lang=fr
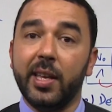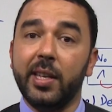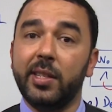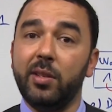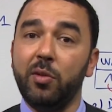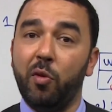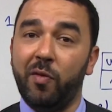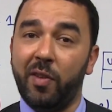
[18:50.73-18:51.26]

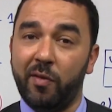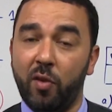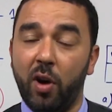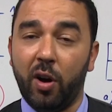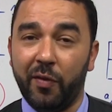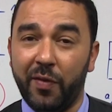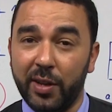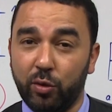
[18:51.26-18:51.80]
Ici, on va
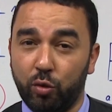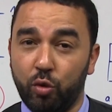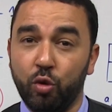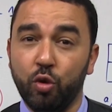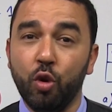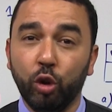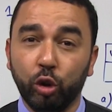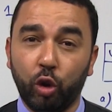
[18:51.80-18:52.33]
voir en fait
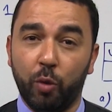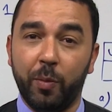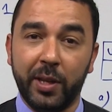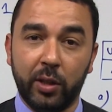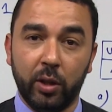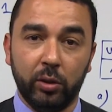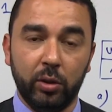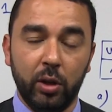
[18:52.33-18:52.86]
une autre
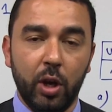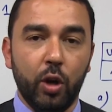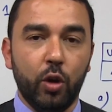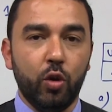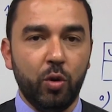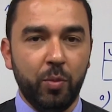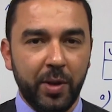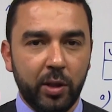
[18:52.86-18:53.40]
méthode,
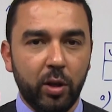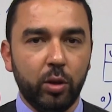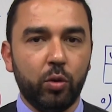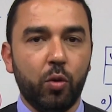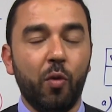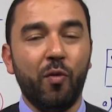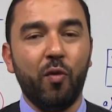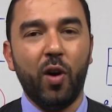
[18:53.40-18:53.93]
une méthode
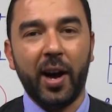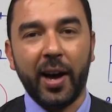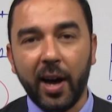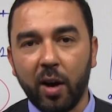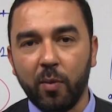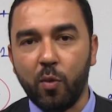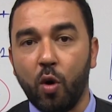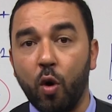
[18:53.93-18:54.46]
qu'on voit
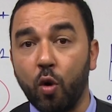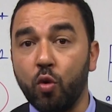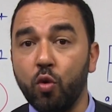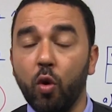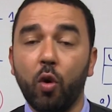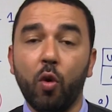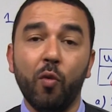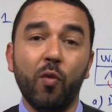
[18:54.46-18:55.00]
rarement en
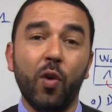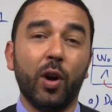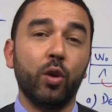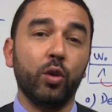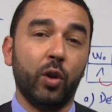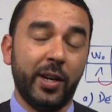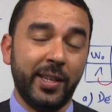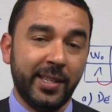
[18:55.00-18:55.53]
cours, qu'on voit
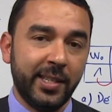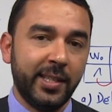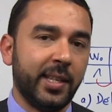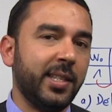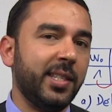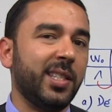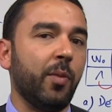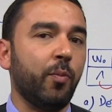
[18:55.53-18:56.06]
que dans les
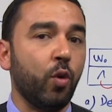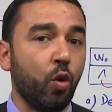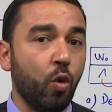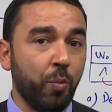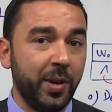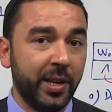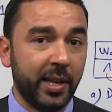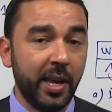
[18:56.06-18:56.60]
exercices un peu
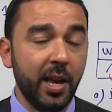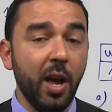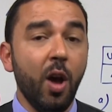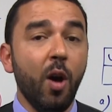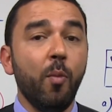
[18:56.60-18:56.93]
compliqués,